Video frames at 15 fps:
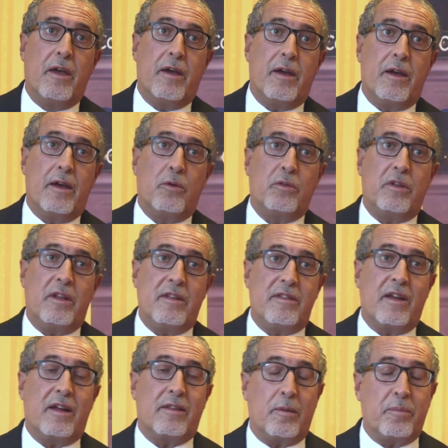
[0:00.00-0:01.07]
eh,
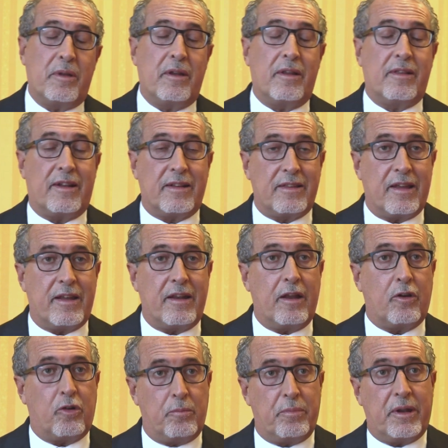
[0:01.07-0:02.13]
utilizzata per trattare
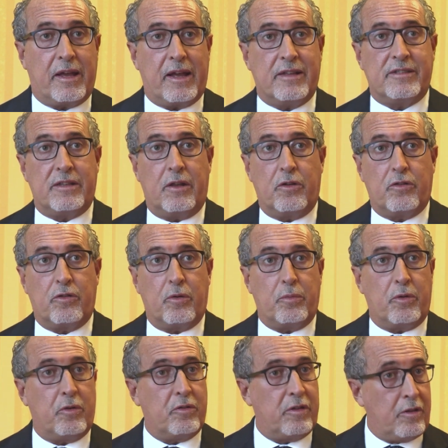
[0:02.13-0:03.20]
le complicanze
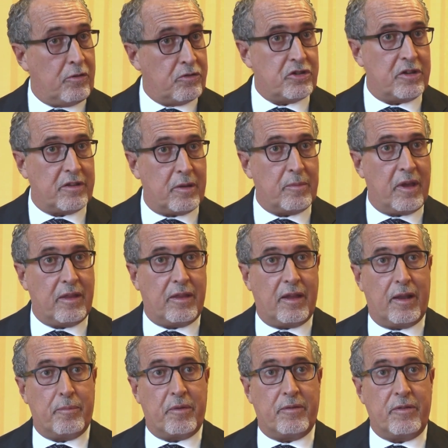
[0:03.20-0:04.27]
dell'osteoporosi, non certamente
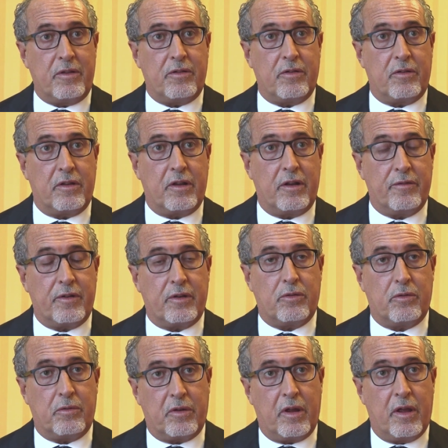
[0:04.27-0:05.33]
la prevenzione delle
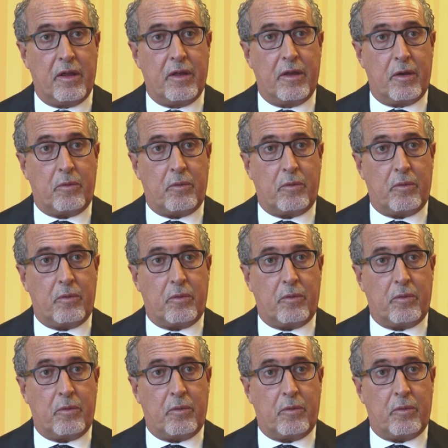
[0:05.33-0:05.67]
fratture.